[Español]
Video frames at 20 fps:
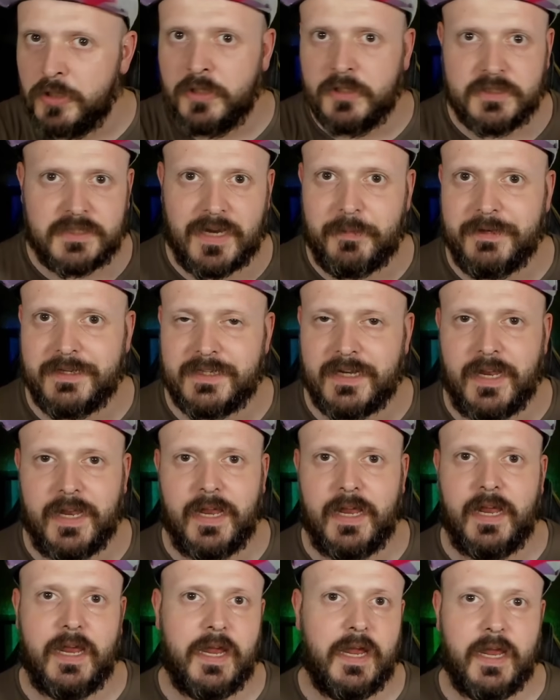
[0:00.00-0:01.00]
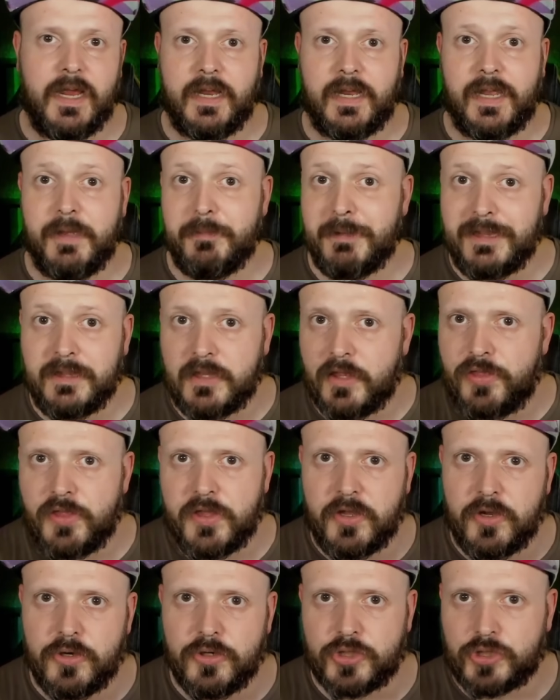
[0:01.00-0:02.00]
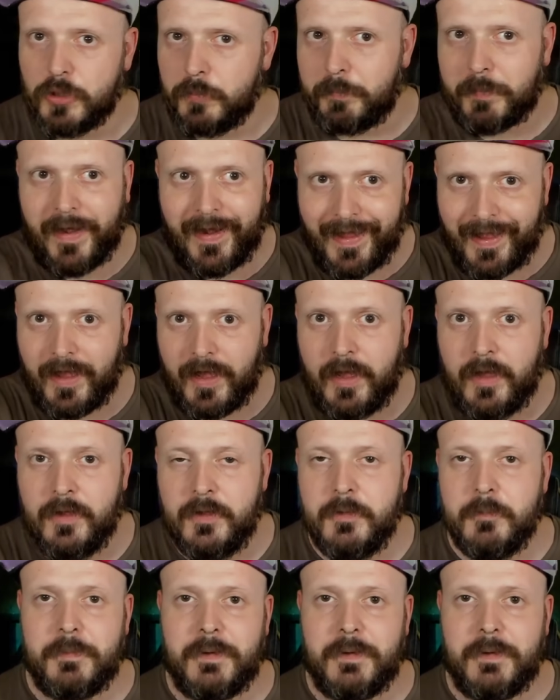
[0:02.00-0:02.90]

sabes que, que 25 son para,